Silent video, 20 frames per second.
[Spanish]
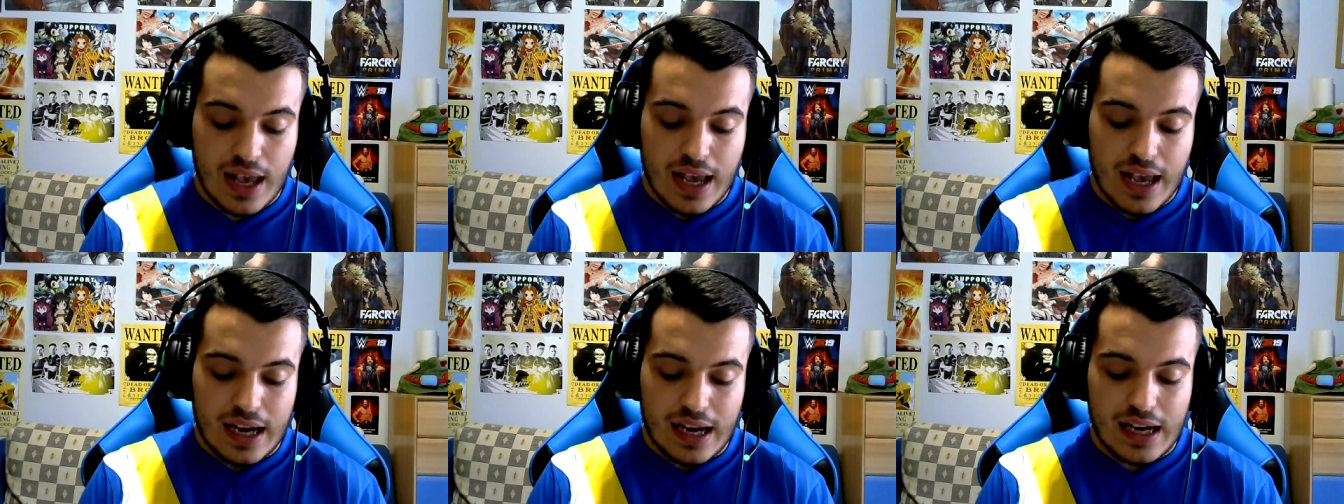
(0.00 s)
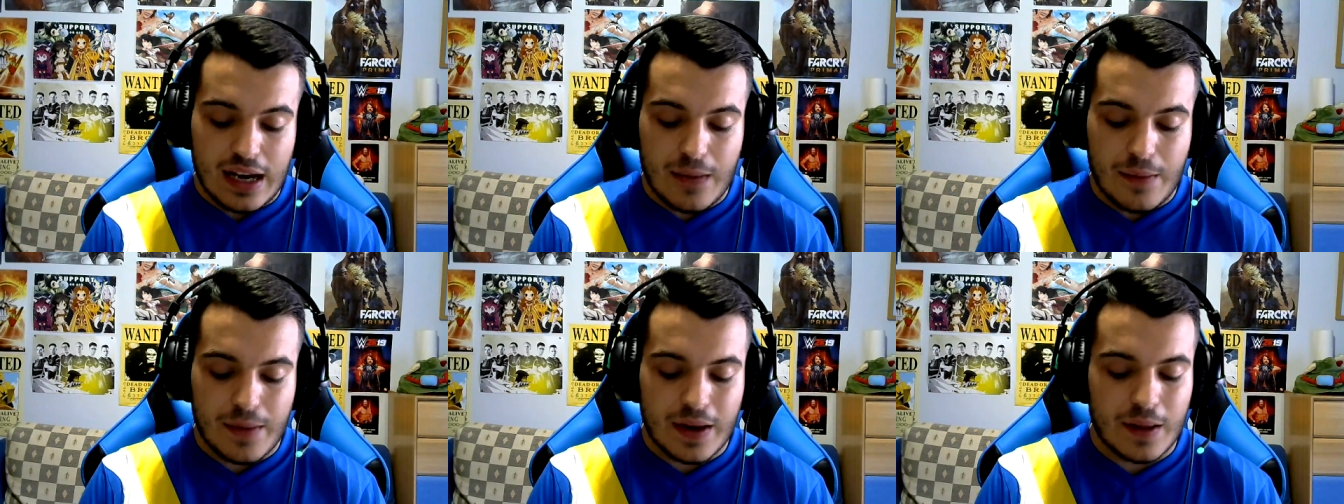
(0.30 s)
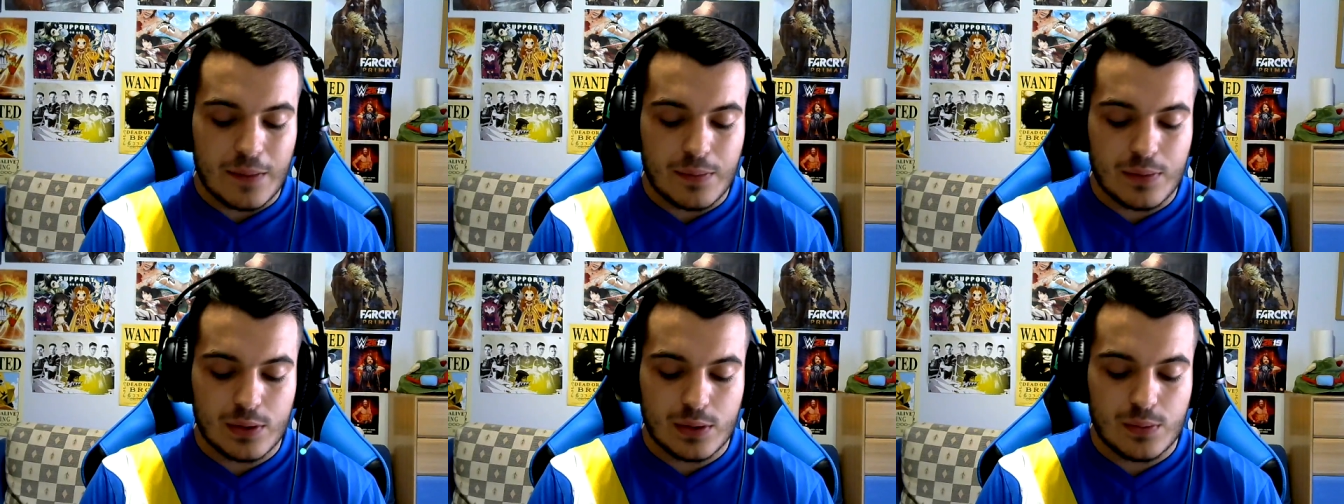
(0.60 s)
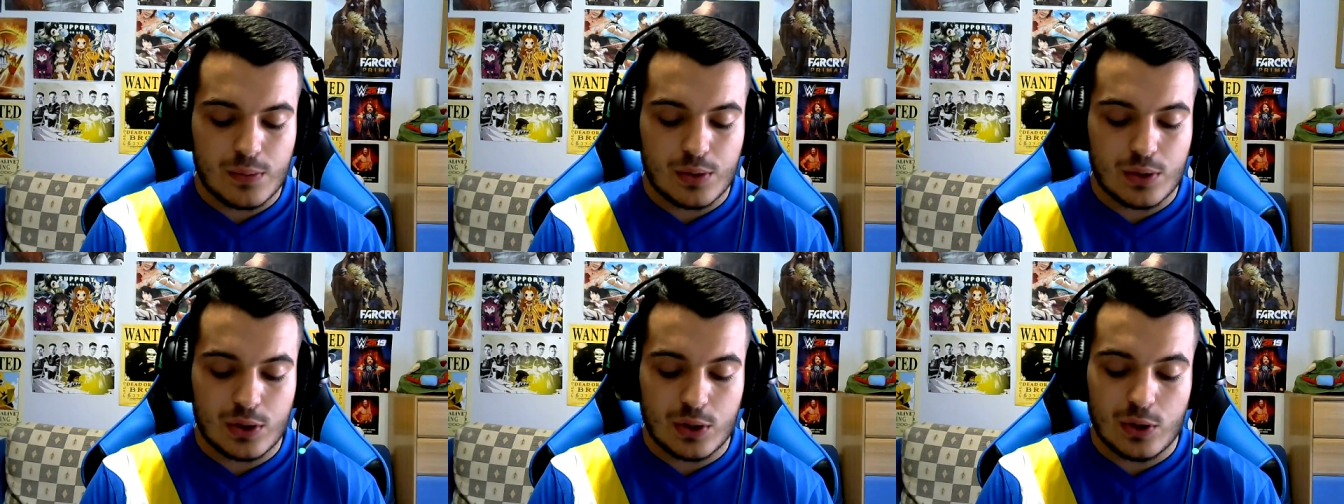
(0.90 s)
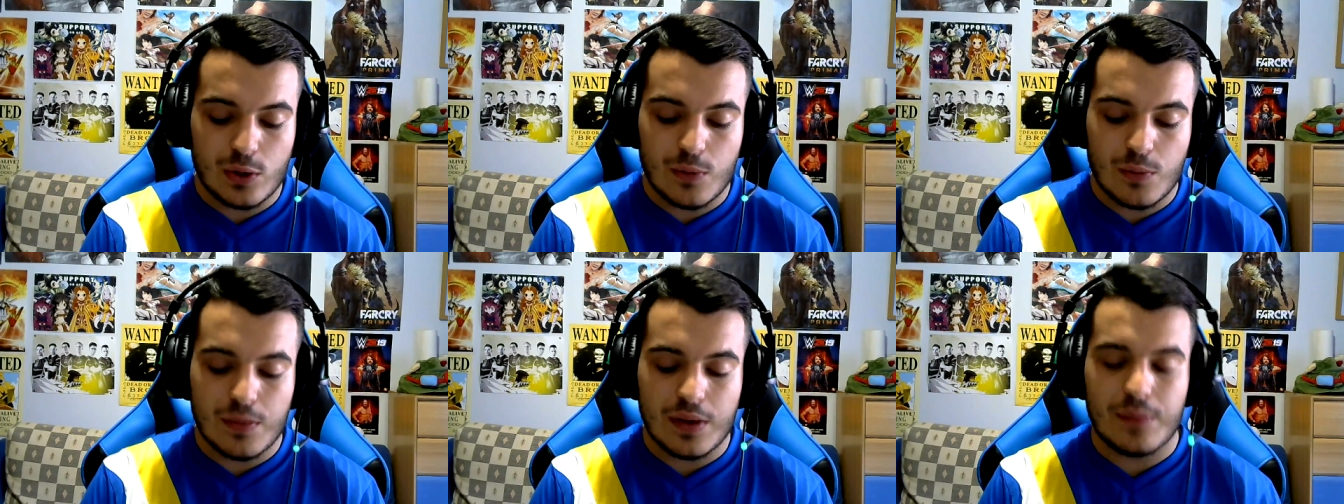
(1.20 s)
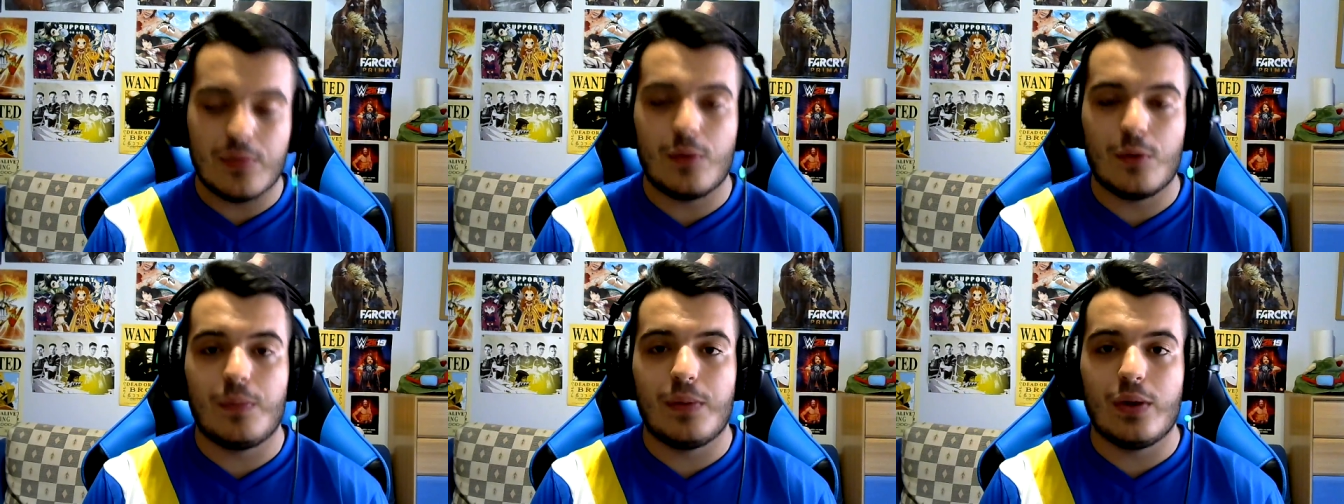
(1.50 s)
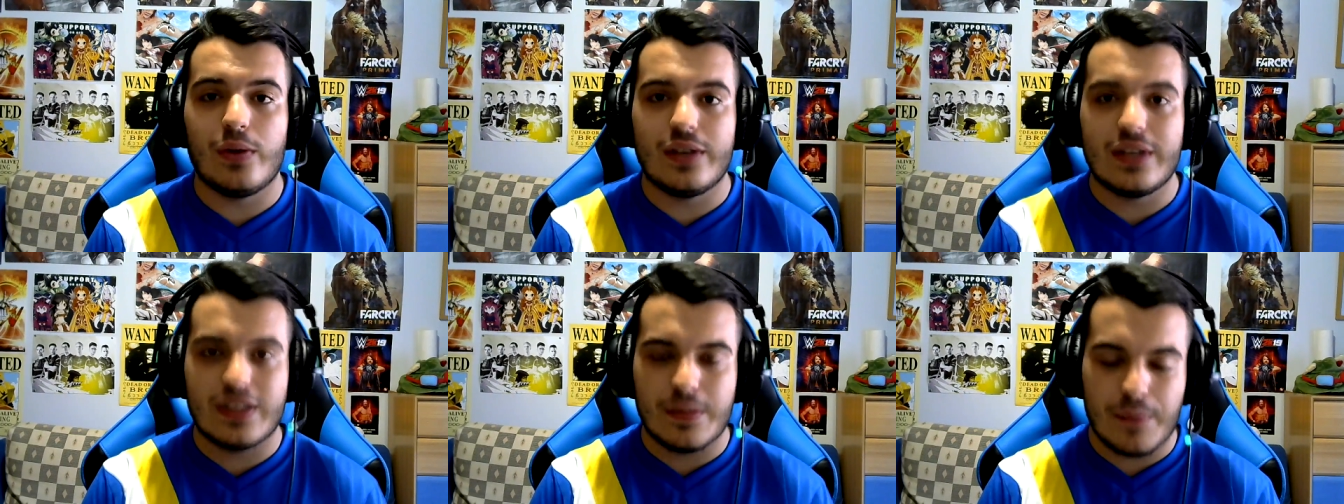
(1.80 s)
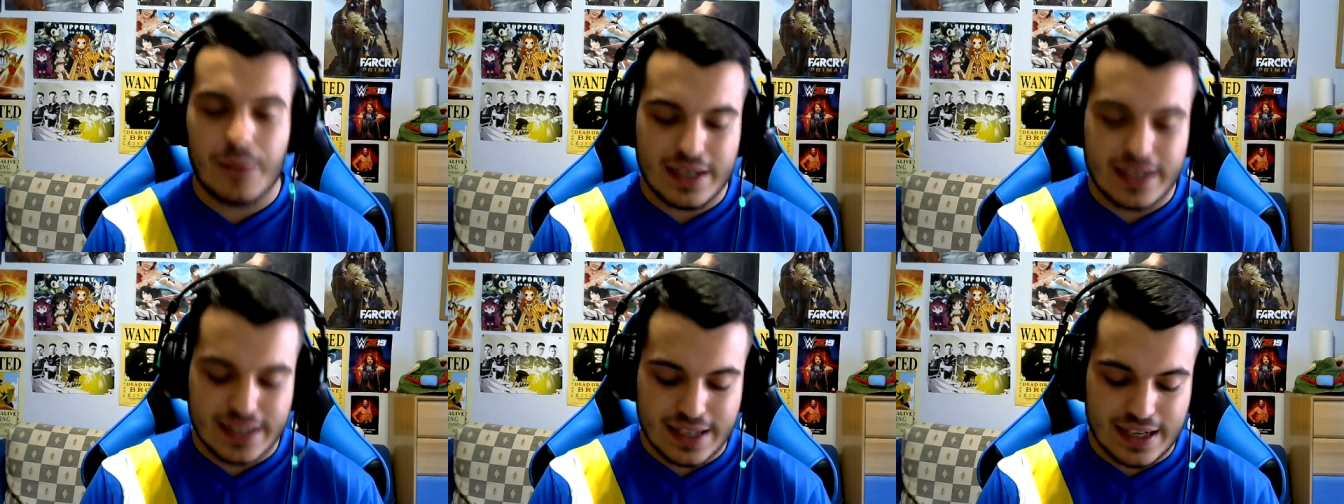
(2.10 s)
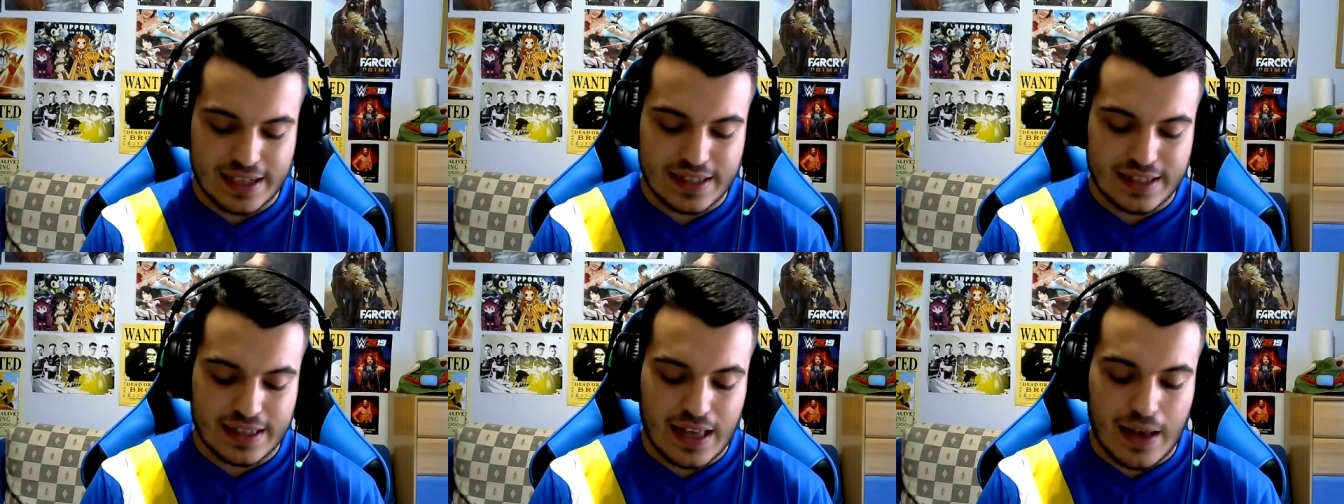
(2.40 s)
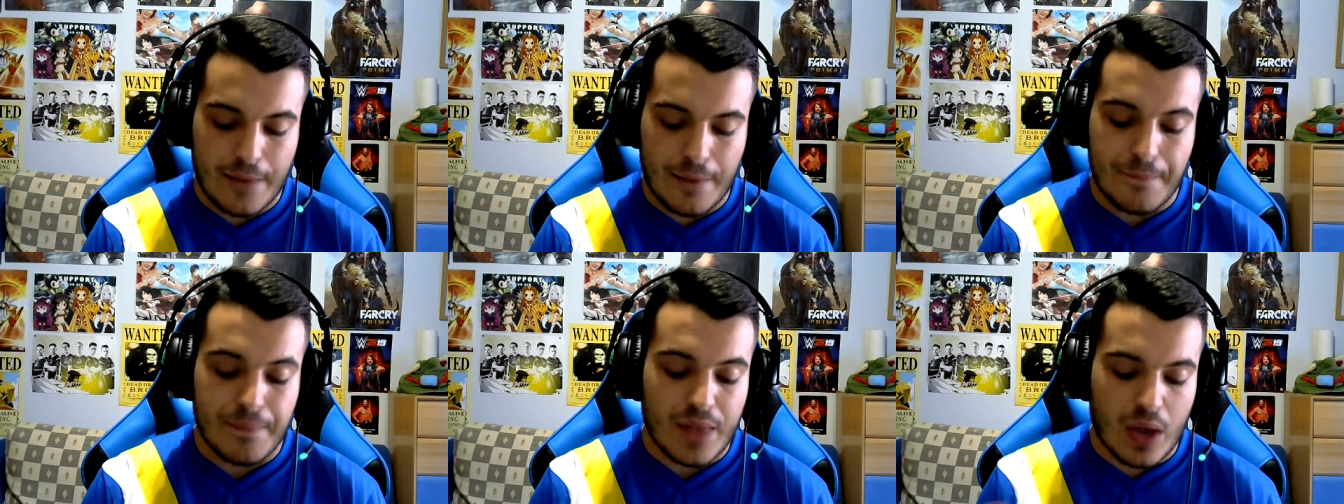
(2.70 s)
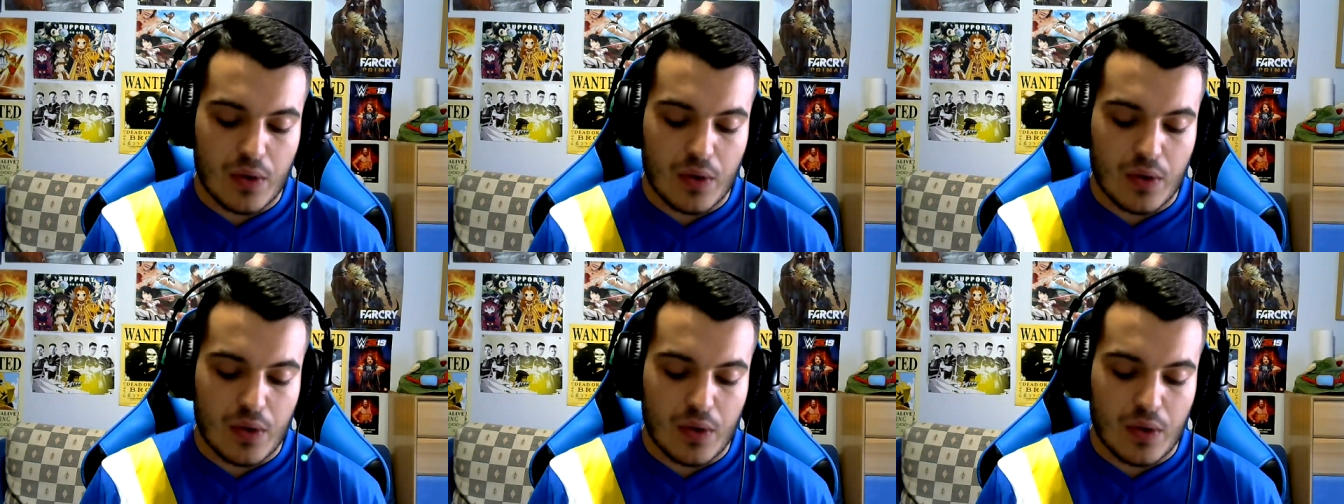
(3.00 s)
y la medís por vosotros mismos, pero que sepáis que está.